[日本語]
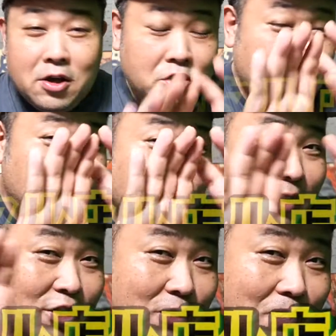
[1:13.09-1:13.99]
週
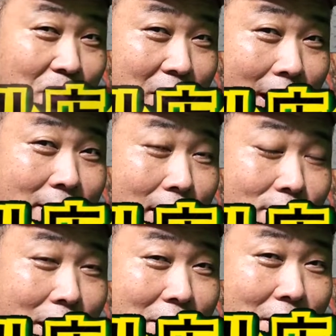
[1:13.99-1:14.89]
末レンタル
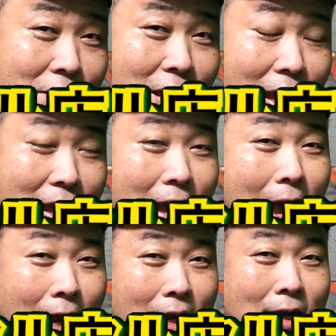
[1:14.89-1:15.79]
店に行って
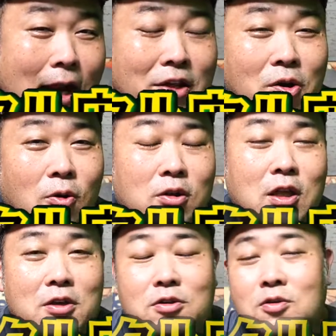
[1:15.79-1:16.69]
あれ借りようっ
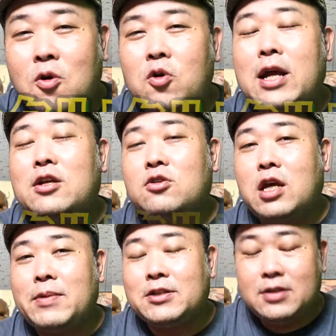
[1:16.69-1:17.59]
ていうコーナーでご
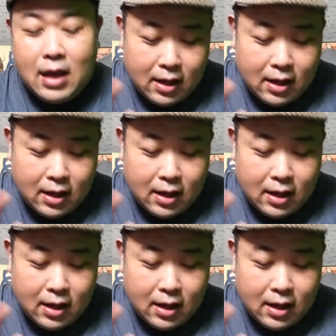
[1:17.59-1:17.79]
ざいます。